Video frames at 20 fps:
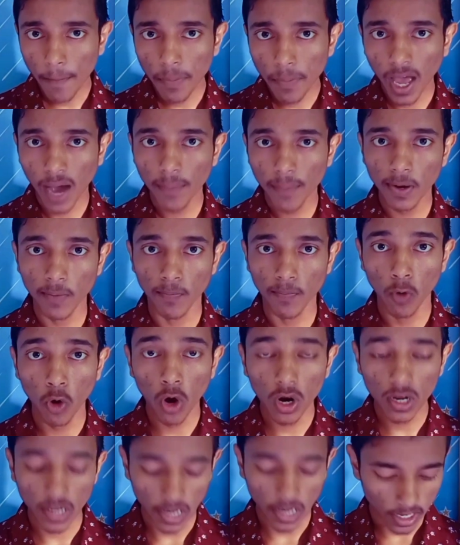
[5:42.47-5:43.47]
यहाँ पर
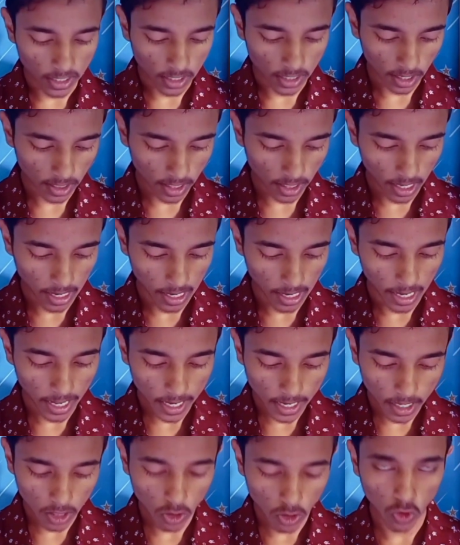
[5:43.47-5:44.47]
ब्लॉग लिख सकते हैं
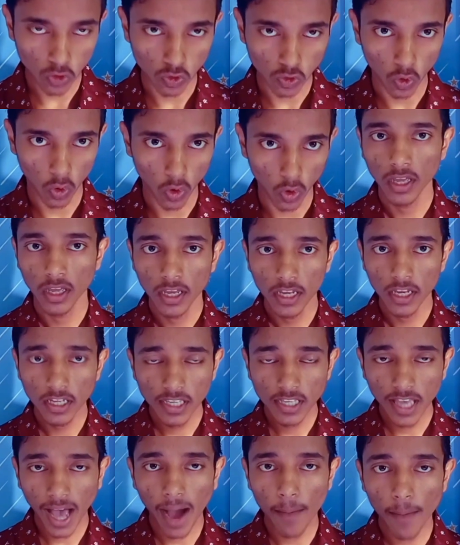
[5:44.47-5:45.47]
लेकिन दोस्तों
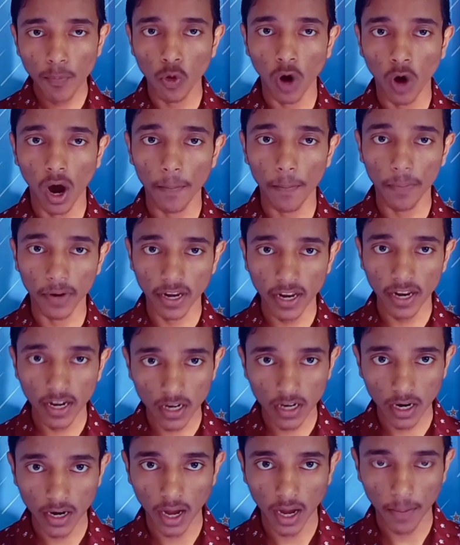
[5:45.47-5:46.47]
इसे आपको अपग्रेड
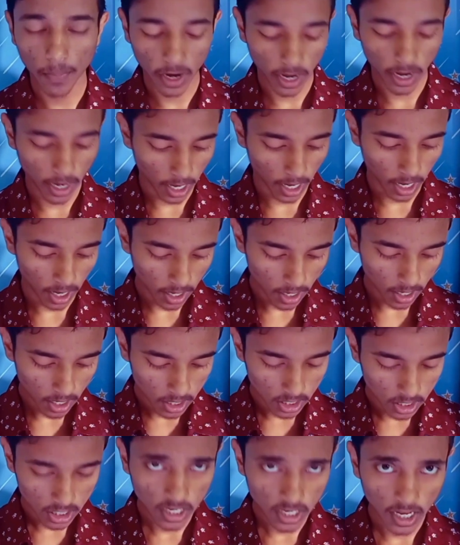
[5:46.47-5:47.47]
करना पड़ेगा
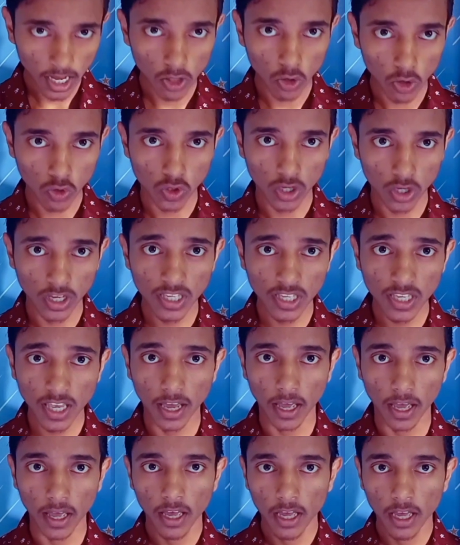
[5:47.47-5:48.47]
जी हाँ दोस्तों इसके
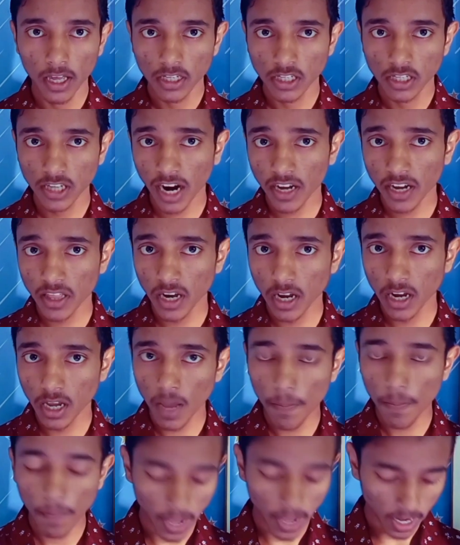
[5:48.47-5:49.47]
चार तरह के
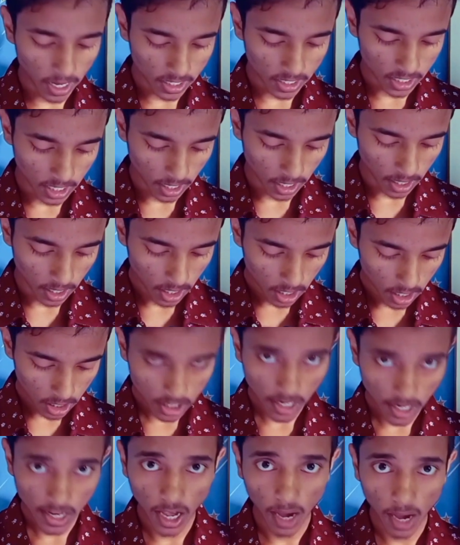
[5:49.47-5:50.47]
पैकेज है
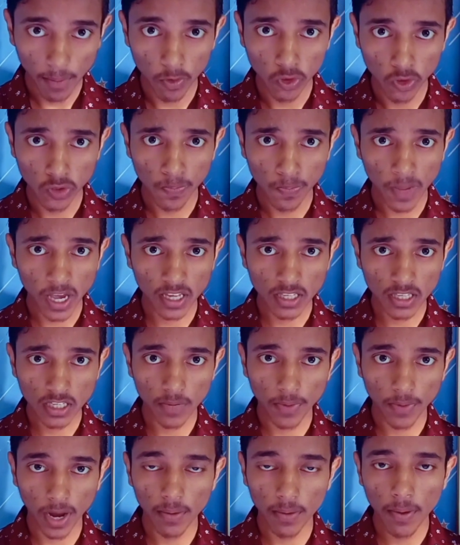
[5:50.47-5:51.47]
चलिए हम उन पैकेज के
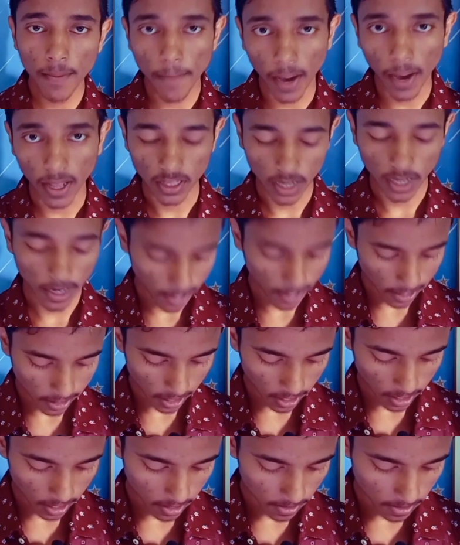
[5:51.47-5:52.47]
बारे में बात कर लेते
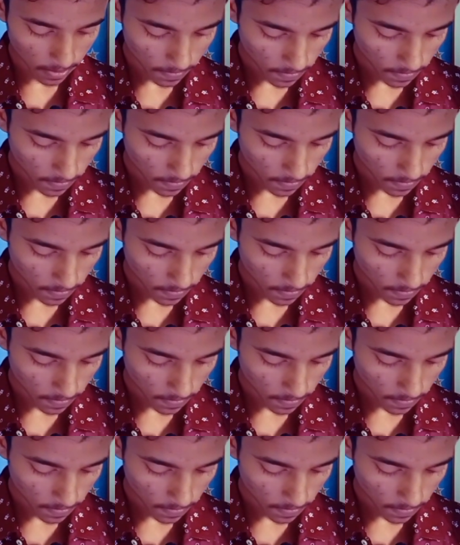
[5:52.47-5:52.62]
हैं